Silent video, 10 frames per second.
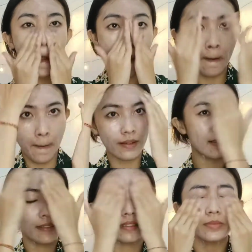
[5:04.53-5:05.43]
dia
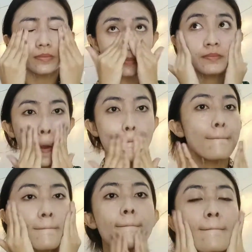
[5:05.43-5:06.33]
bakal bener-bener nyerap
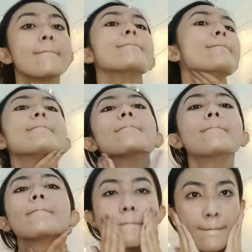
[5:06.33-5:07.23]
banget ke kulit dan
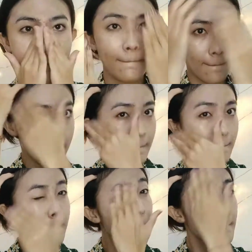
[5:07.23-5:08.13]
gak ada white cast
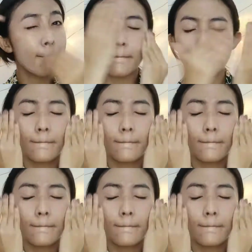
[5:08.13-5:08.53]
sama sekali.